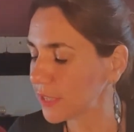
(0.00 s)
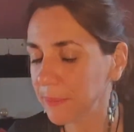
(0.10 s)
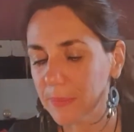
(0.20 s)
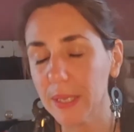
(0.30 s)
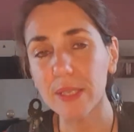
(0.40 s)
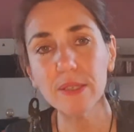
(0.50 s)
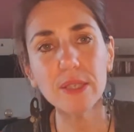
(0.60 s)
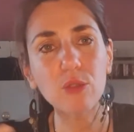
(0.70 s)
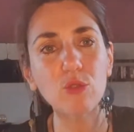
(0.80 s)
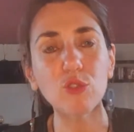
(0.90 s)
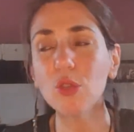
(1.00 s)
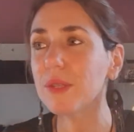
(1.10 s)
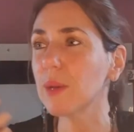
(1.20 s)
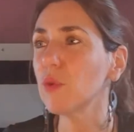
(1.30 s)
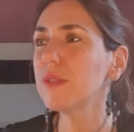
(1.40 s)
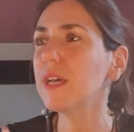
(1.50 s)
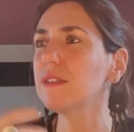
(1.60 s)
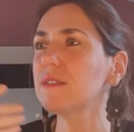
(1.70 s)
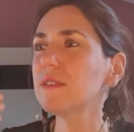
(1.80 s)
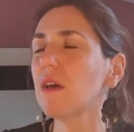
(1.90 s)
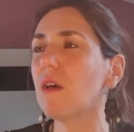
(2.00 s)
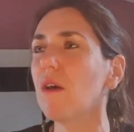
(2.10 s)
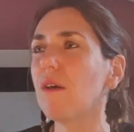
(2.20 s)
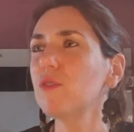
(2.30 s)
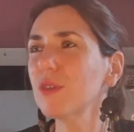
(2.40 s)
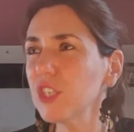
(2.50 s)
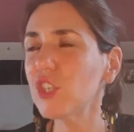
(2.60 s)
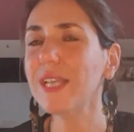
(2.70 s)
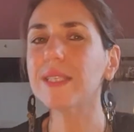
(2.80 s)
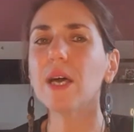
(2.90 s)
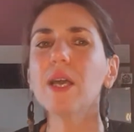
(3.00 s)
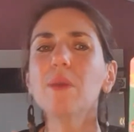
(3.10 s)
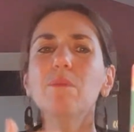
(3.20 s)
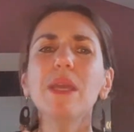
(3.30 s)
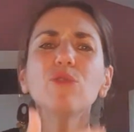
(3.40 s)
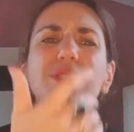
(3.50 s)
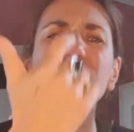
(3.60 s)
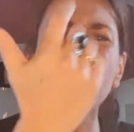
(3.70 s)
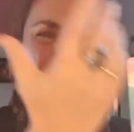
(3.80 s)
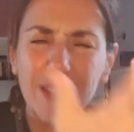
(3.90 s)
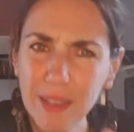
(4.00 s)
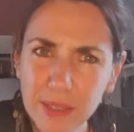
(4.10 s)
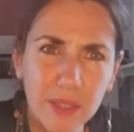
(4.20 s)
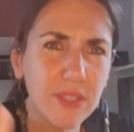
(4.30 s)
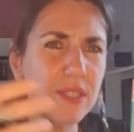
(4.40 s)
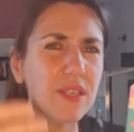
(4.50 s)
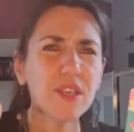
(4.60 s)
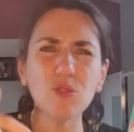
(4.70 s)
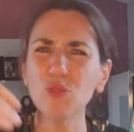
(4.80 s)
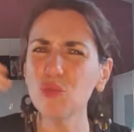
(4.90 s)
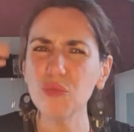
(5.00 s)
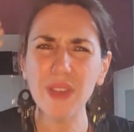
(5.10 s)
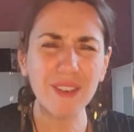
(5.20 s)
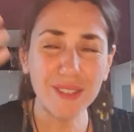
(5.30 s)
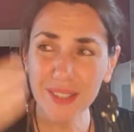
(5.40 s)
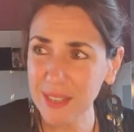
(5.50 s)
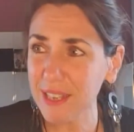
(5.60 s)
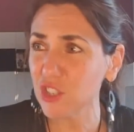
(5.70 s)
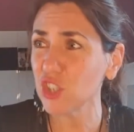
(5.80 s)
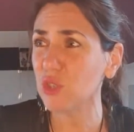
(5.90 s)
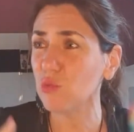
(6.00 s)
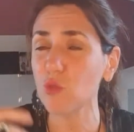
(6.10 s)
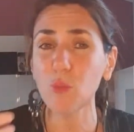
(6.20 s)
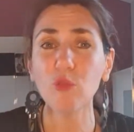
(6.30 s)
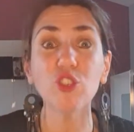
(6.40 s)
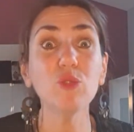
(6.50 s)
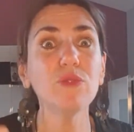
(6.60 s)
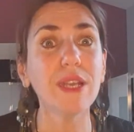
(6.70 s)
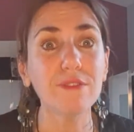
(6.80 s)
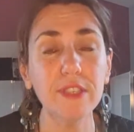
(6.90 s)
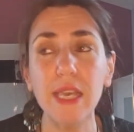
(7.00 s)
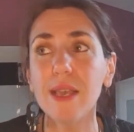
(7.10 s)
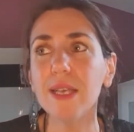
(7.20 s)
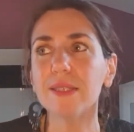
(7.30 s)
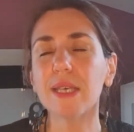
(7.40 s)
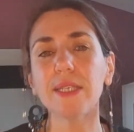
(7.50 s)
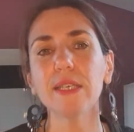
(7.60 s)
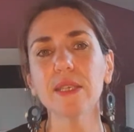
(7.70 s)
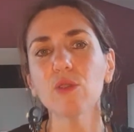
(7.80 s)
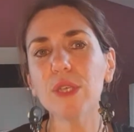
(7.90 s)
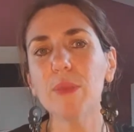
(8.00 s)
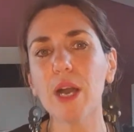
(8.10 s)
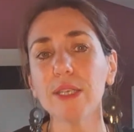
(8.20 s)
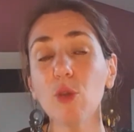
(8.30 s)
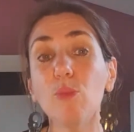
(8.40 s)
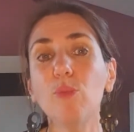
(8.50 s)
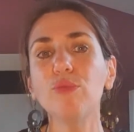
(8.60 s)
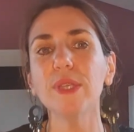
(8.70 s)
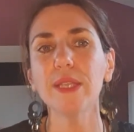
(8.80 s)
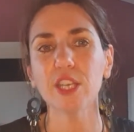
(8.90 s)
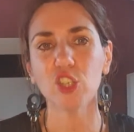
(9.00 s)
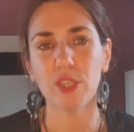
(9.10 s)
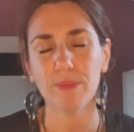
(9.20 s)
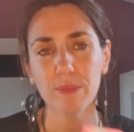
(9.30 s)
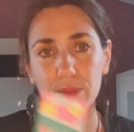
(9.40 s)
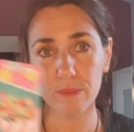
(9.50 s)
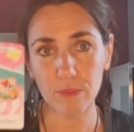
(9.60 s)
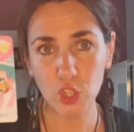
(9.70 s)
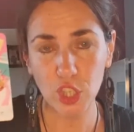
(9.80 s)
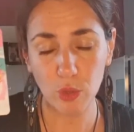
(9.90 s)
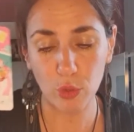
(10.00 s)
revient, cette notion d'abondance, de richesse, mais aussi de créativité, de nouvelles énergies, nouveaux projets, nouvelle envie. Ça y est, ça redémarre. Il y a un peu plus d'énergie chez